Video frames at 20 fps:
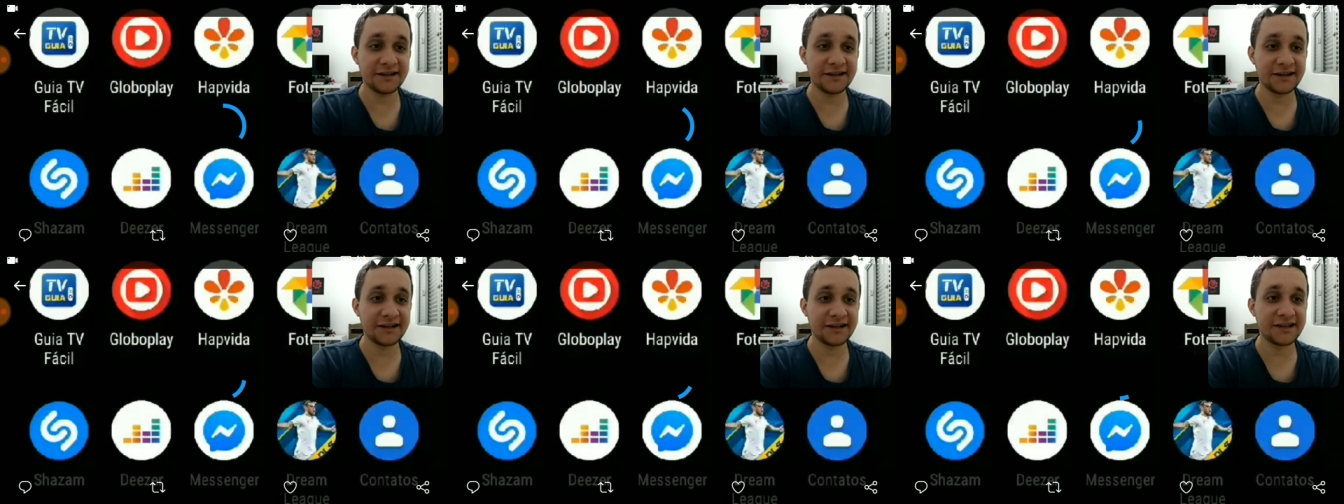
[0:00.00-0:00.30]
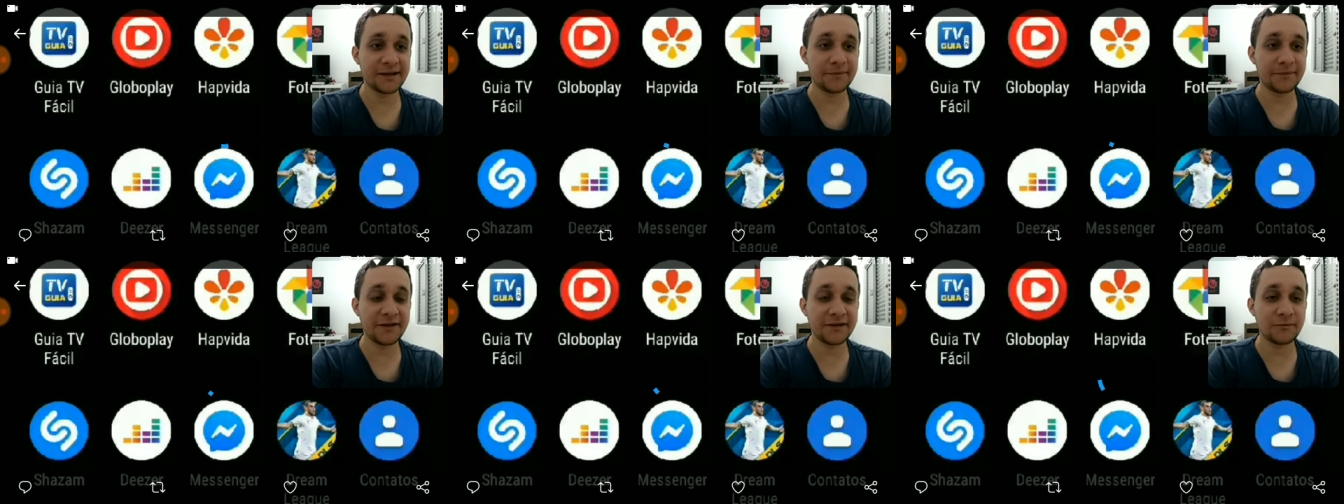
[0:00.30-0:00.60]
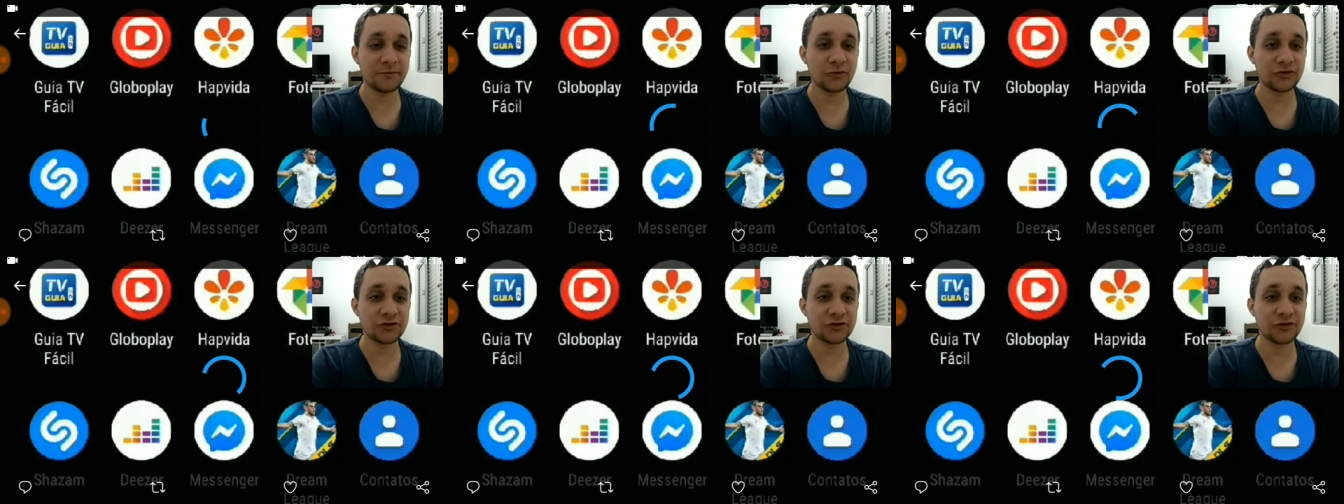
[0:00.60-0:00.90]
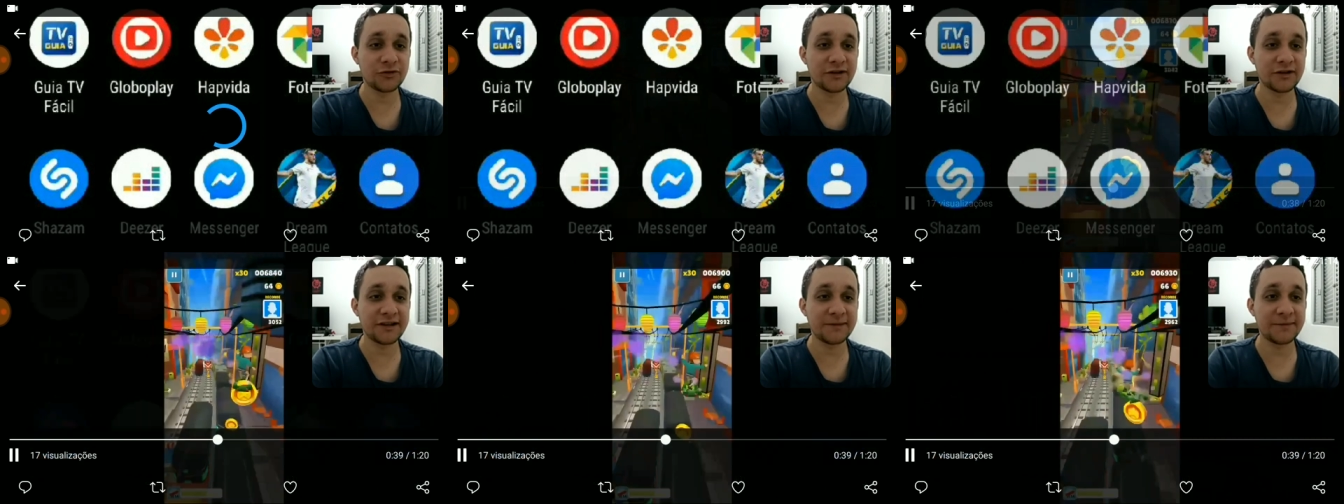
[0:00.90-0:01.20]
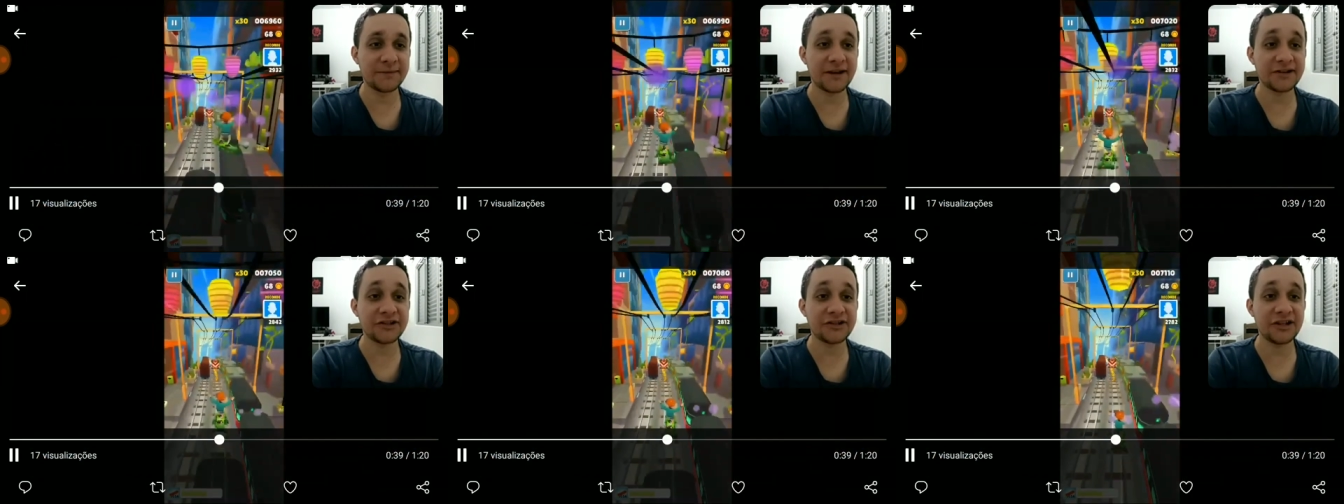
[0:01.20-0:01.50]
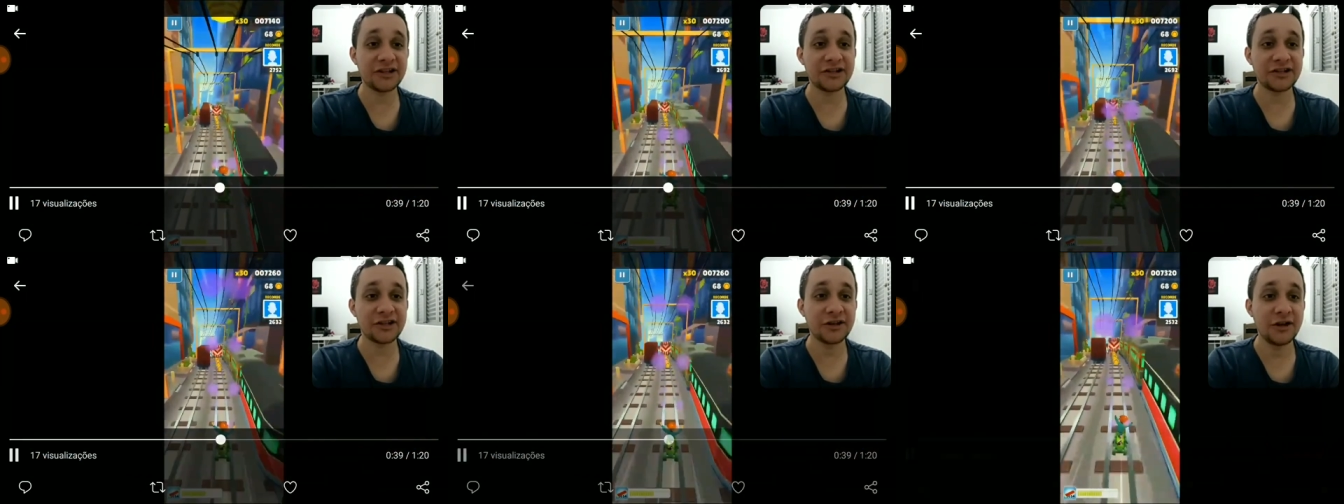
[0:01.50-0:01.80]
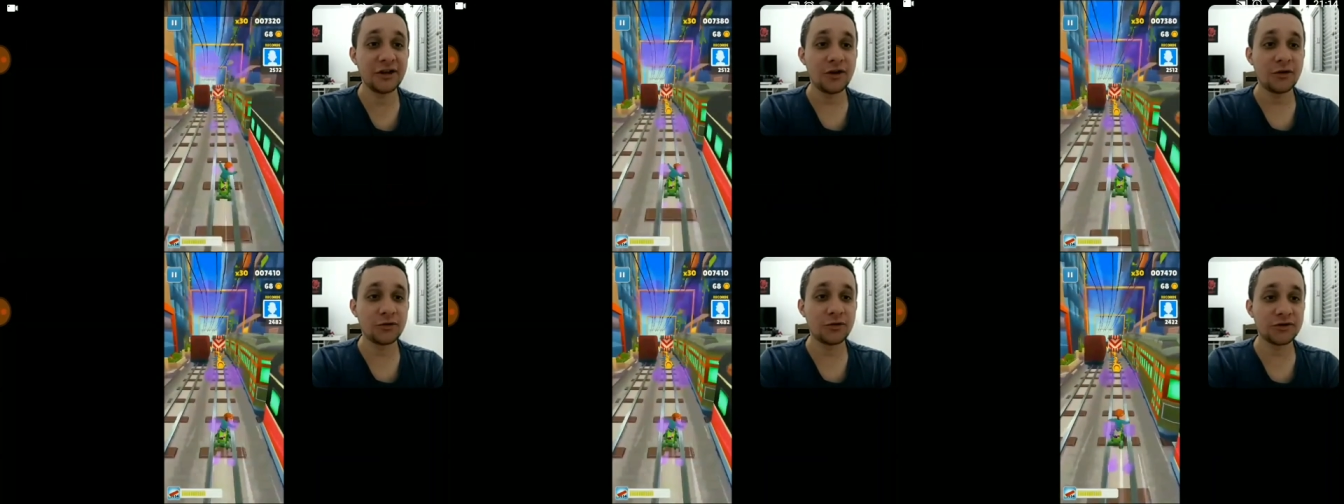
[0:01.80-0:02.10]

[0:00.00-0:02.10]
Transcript: que ele também mostrou aqui pra gente